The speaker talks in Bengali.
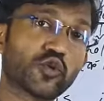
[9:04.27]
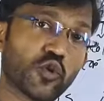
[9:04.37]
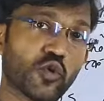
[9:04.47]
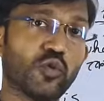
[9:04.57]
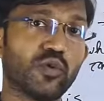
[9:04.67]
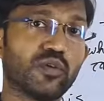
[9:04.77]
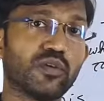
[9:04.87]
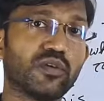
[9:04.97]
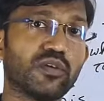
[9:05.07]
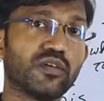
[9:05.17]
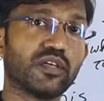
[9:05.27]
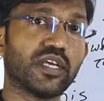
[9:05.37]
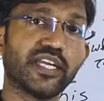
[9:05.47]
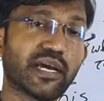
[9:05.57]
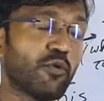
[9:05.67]
এসো
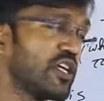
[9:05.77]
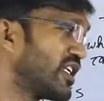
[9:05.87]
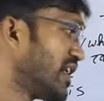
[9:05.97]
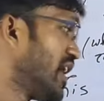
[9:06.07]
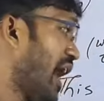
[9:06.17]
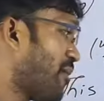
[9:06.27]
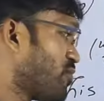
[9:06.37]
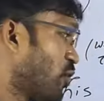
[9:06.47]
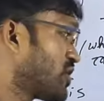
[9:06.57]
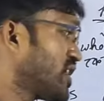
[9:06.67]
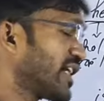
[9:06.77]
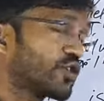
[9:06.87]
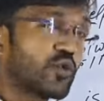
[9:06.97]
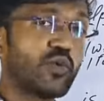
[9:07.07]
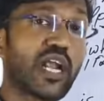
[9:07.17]
এটা বলিনি আমি বলছি
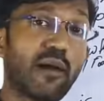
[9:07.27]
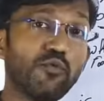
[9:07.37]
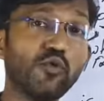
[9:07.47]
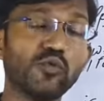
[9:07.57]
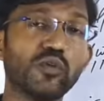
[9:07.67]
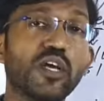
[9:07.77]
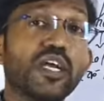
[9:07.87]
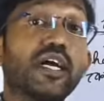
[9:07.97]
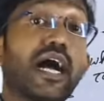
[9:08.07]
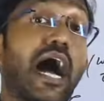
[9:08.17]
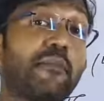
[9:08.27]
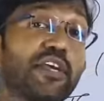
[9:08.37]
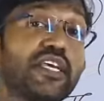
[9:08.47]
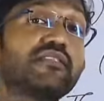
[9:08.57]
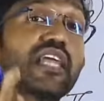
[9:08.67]
এসো রামু
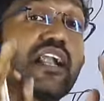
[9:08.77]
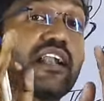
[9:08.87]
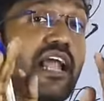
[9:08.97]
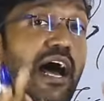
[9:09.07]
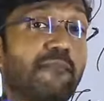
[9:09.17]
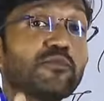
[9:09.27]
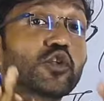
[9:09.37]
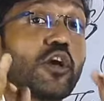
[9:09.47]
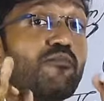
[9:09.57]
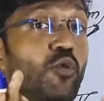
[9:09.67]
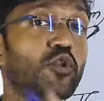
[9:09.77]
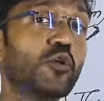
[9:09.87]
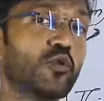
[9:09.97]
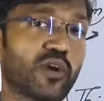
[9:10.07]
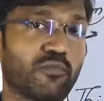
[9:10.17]
আমি তার নাম
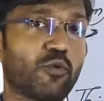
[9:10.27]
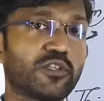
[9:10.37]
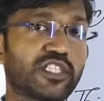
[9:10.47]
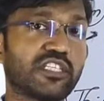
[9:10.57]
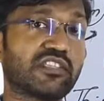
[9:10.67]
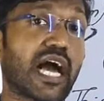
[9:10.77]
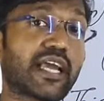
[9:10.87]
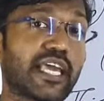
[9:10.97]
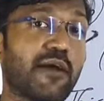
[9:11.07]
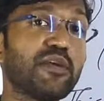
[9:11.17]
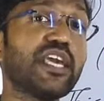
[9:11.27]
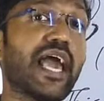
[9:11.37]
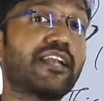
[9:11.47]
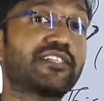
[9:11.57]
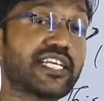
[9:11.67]
সম্বোধন করে বলছি তাকে আমি
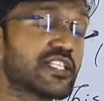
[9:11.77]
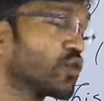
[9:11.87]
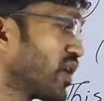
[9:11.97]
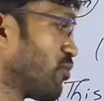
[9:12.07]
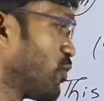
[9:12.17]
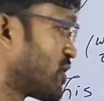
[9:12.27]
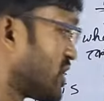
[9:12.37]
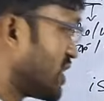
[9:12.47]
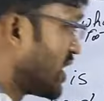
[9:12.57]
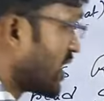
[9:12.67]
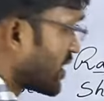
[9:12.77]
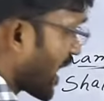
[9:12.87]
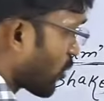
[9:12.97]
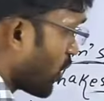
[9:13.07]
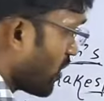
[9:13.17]
অ্যাড্রেস করে বলছি
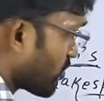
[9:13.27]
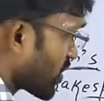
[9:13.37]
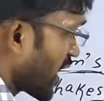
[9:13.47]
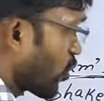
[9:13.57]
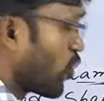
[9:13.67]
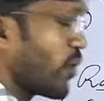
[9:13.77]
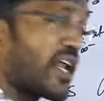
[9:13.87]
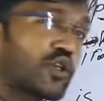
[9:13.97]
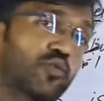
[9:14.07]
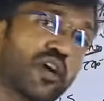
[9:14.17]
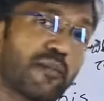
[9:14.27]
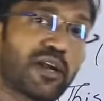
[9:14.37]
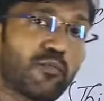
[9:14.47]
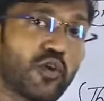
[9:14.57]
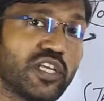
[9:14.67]
দেখো এরকম অনেক সময়
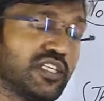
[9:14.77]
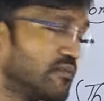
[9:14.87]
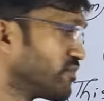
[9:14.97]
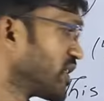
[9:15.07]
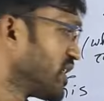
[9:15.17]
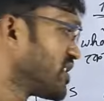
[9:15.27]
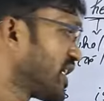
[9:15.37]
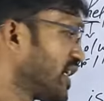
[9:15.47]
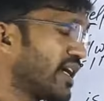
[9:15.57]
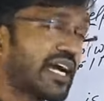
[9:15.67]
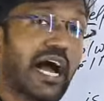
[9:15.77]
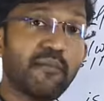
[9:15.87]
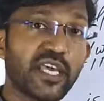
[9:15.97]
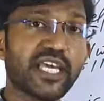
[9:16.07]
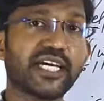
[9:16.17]
আমরা বলি যে
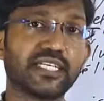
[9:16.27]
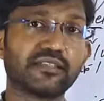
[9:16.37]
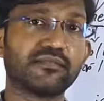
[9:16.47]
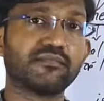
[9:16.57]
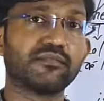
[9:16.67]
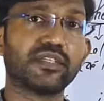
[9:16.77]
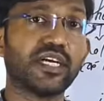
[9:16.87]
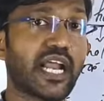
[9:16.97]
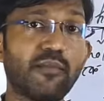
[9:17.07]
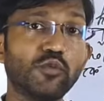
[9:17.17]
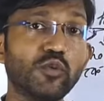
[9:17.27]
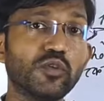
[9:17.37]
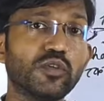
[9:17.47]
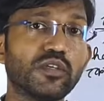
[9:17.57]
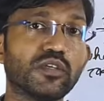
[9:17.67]
কাম হেয়ার রামু
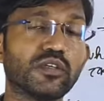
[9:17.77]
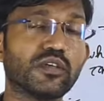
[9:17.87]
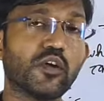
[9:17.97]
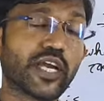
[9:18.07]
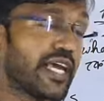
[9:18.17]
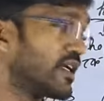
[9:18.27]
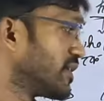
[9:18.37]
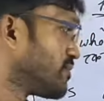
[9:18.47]
ওকে